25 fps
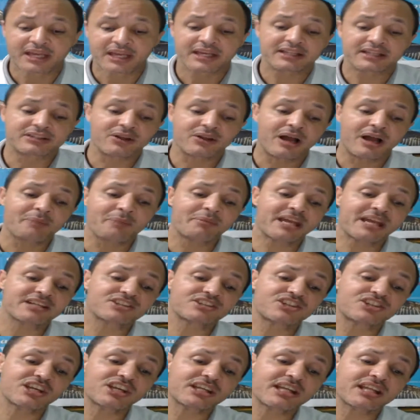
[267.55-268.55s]
Então, à
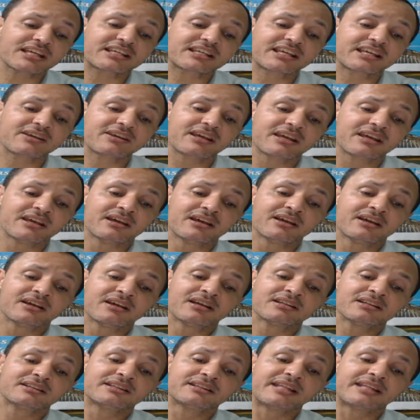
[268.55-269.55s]
medida que
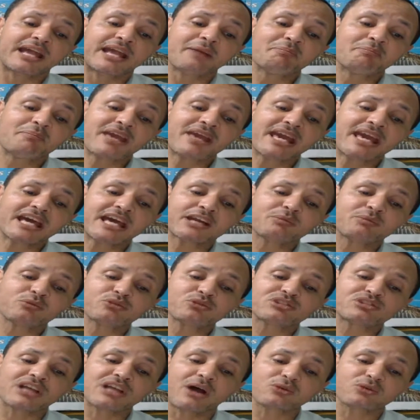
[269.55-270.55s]

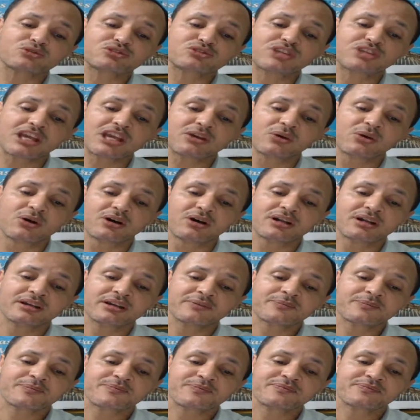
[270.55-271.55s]
temermos ao
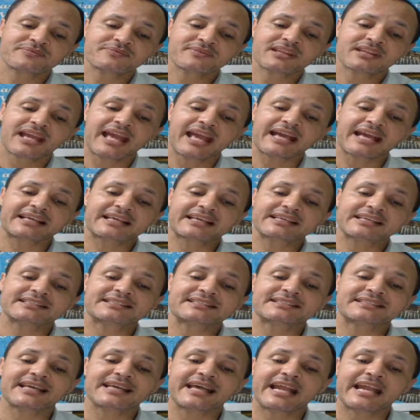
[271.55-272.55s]
Senhor, é que
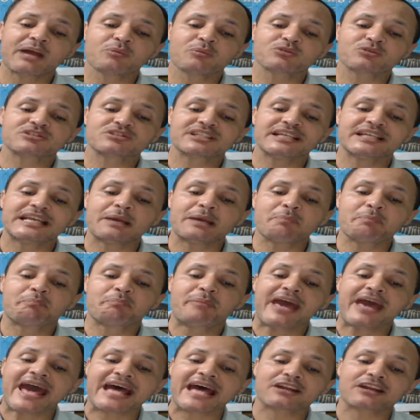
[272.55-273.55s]
seremos
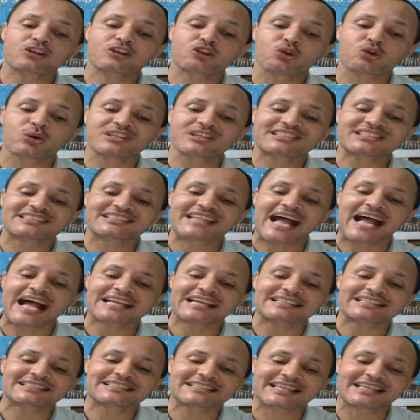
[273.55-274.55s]
libertos
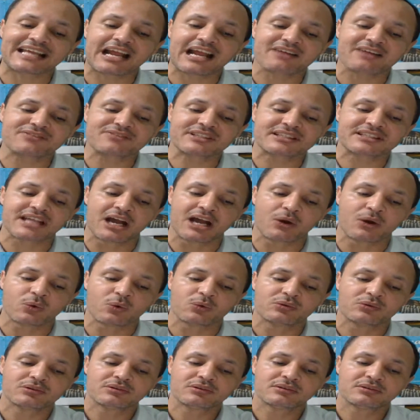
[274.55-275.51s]
da escravidão